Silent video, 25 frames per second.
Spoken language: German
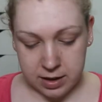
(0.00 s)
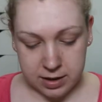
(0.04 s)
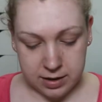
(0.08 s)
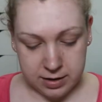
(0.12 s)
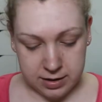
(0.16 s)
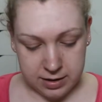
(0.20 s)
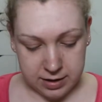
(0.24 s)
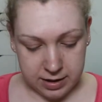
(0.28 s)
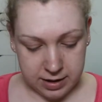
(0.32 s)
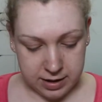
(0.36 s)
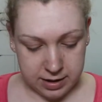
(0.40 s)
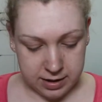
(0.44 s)

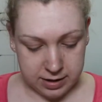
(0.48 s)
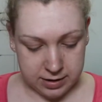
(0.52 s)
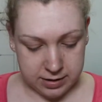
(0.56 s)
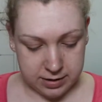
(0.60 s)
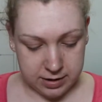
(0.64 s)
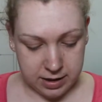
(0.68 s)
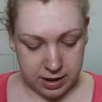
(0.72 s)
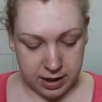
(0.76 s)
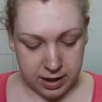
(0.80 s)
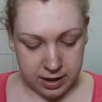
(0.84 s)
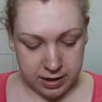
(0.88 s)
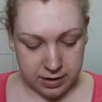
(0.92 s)

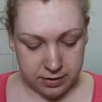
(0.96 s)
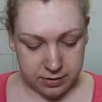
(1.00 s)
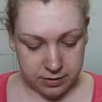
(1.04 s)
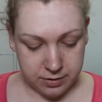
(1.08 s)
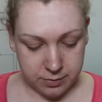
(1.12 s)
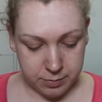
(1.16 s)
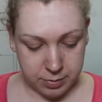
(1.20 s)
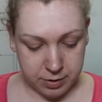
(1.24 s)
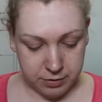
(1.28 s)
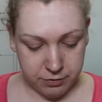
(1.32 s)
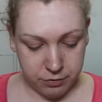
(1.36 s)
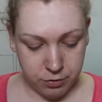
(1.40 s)
Dann
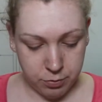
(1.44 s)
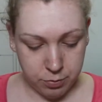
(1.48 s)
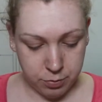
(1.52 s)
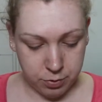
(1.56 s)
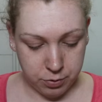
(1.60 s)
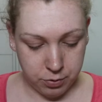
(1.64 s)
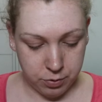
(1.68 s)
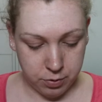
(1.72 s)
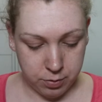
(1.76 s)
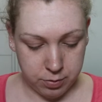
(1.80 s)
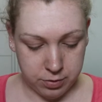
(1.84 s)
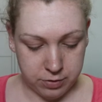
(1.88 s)
eine
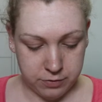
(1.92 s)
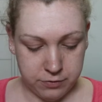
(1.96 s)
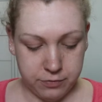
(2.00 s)
Parfümprobe